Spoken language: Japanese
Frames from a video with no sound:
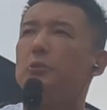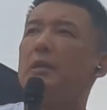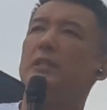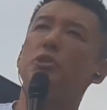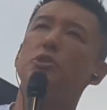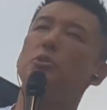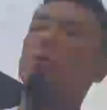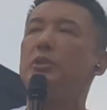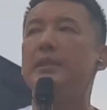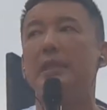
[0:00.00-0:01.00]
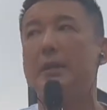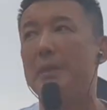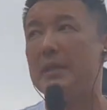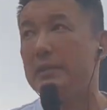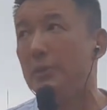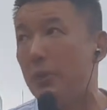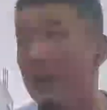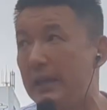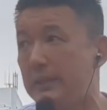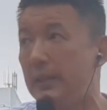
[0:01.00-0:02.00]
は25.7%上
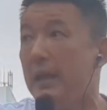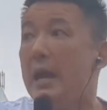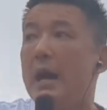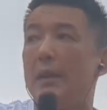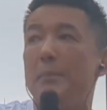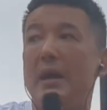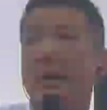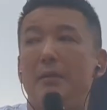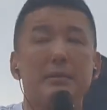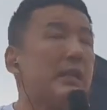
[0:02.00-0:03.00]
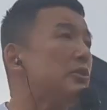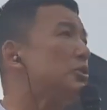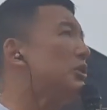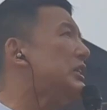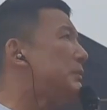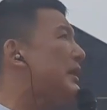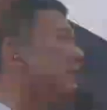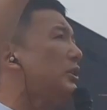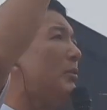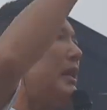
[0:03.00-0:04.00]
がってハンバーガーは
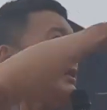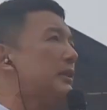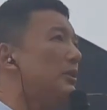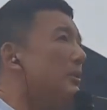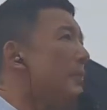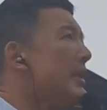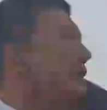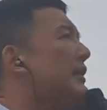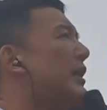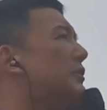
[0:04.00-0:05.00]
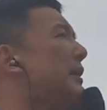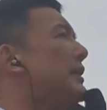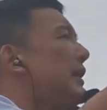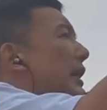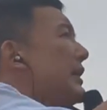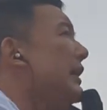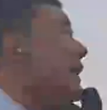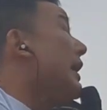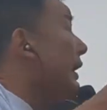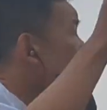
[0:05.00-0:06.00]
31%も上がっている100円で
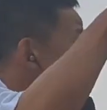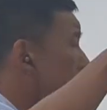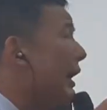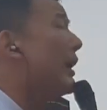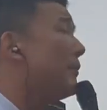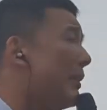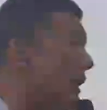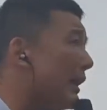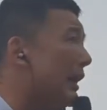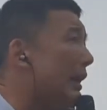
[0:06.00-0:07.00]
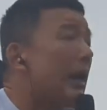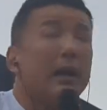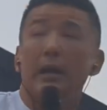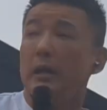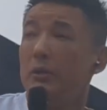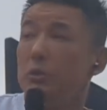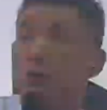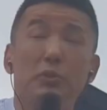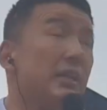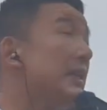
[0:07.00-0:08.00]
買えたハンバーガーが
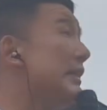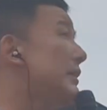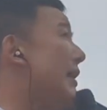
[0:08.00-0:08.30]
そんな値段で